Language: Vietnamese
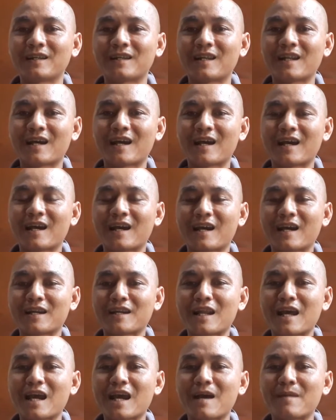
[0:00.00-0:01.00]
là
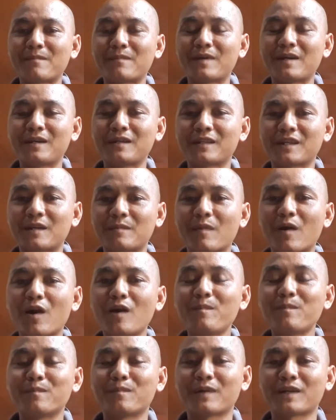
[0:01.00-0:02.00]
nam á, thì
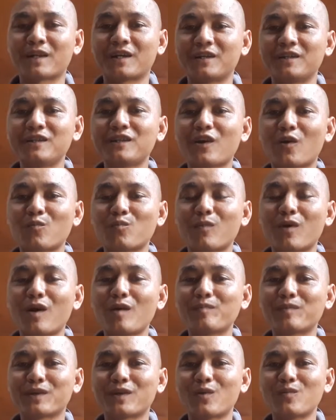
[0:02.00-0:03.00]
bóp mà nữ không
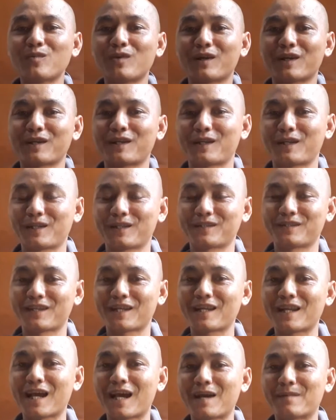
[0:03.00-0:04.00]
bóp thì đúng rồi
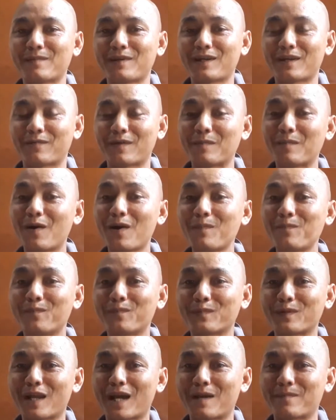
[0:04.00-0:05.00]
xe nam á, là phải bóp
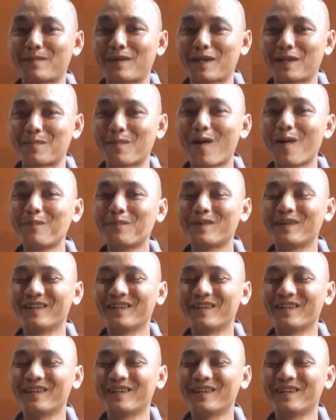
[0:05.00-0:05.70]
nam hay bóp